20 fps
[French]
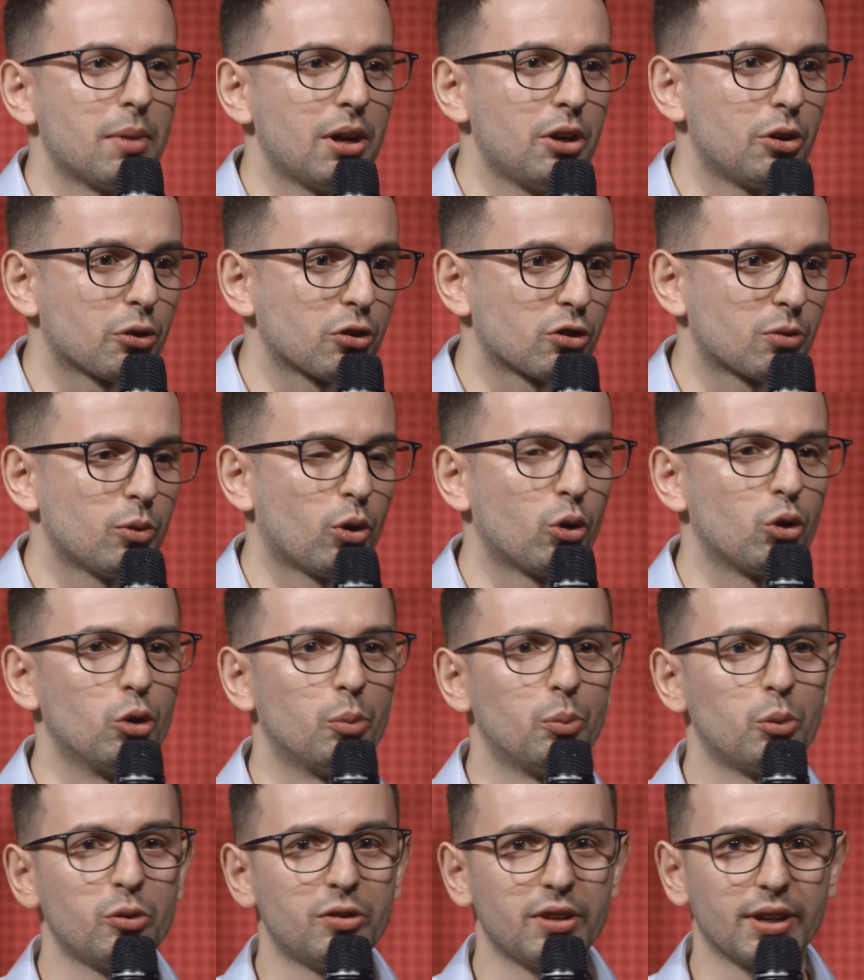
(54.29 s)
malheureusement
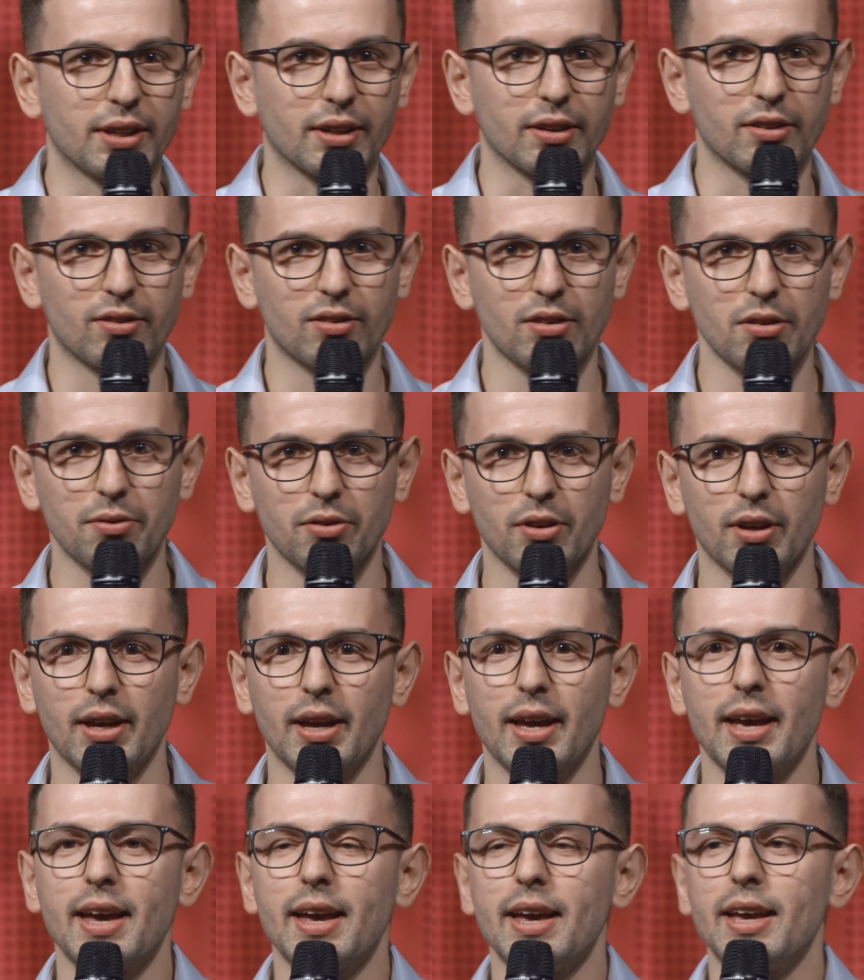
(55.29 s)
le plus agressif
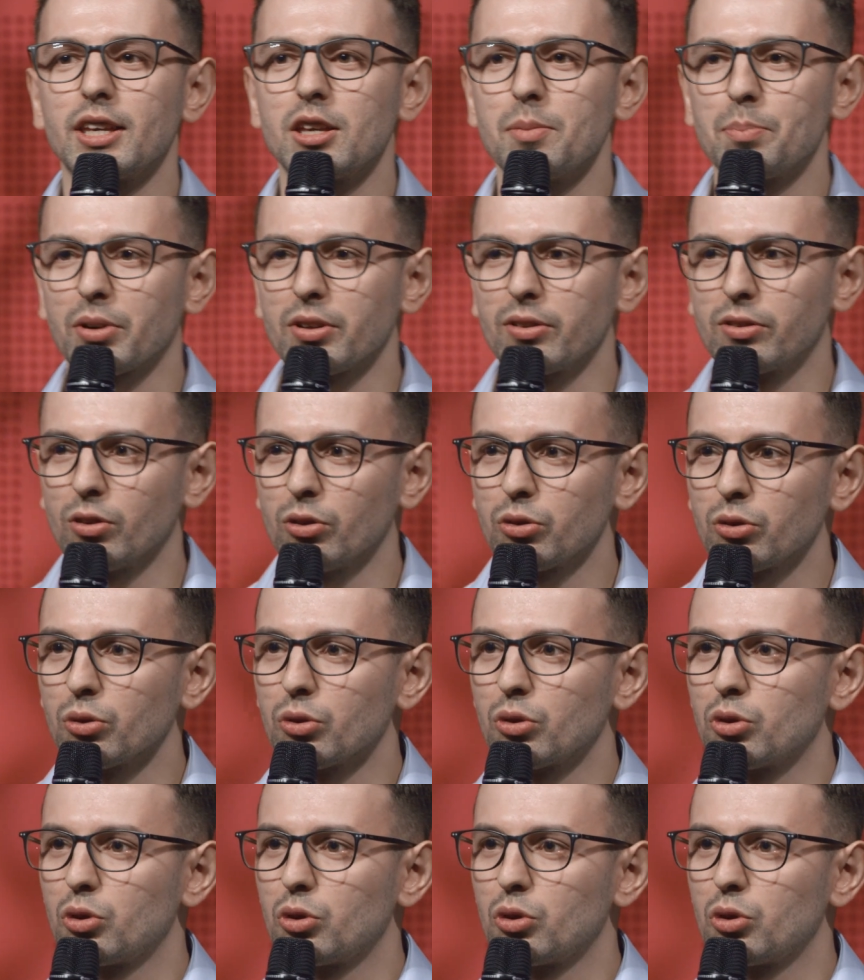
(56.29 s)
et qui présente un